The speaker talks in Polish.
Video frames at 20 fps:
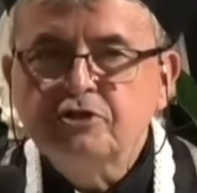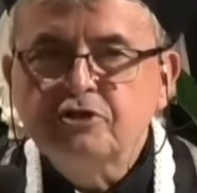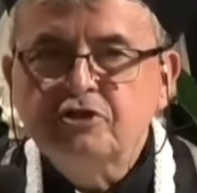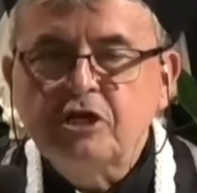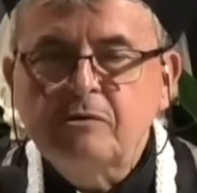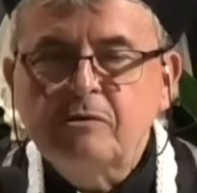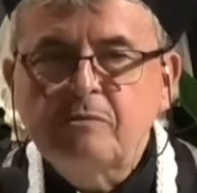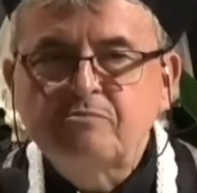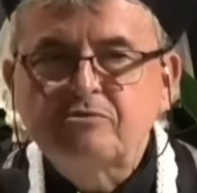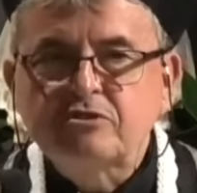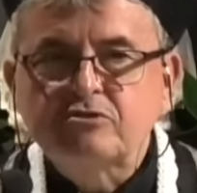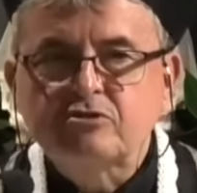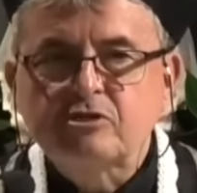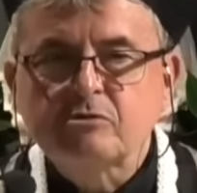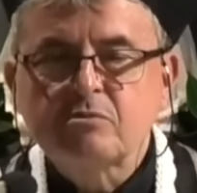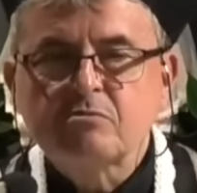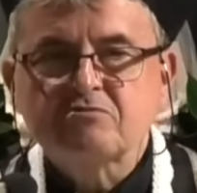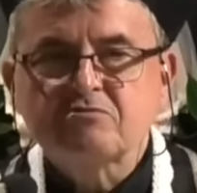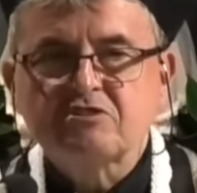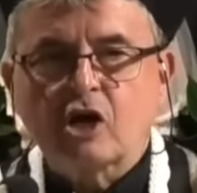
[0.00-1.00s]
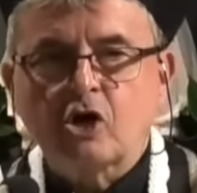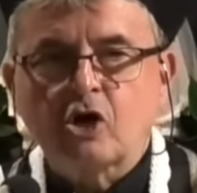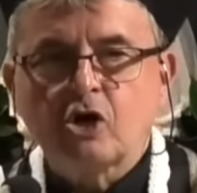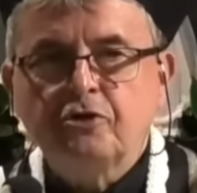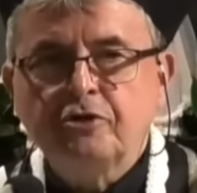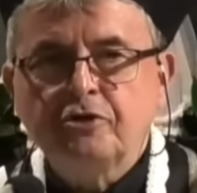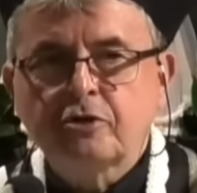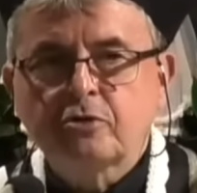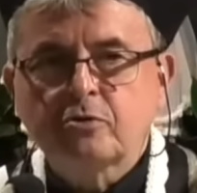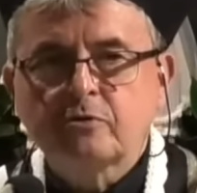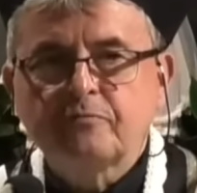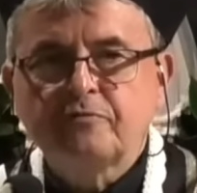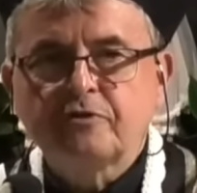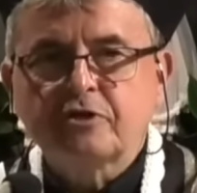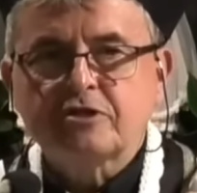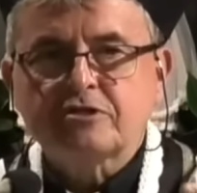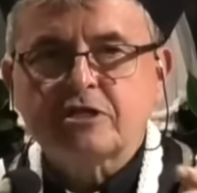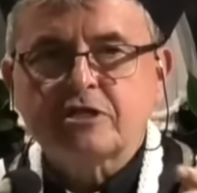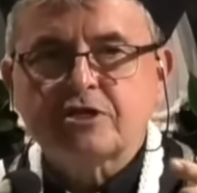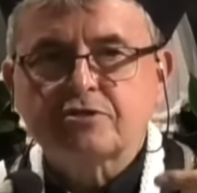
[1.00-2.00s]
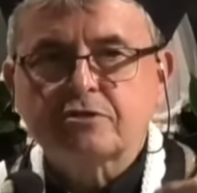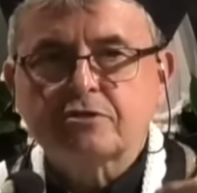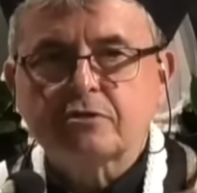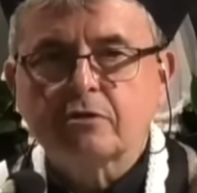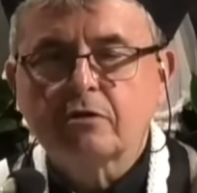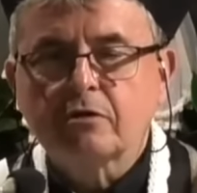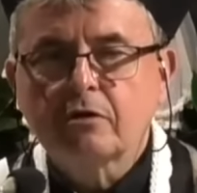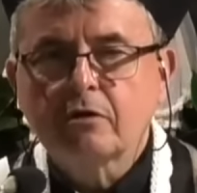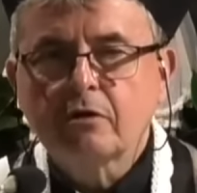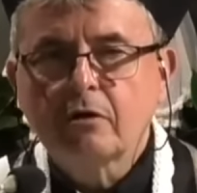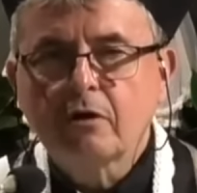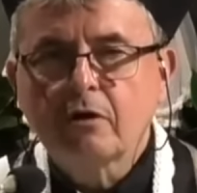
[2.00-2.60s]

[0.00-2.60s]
Dzisiaj mam przed sobą zakonników i rycerzy.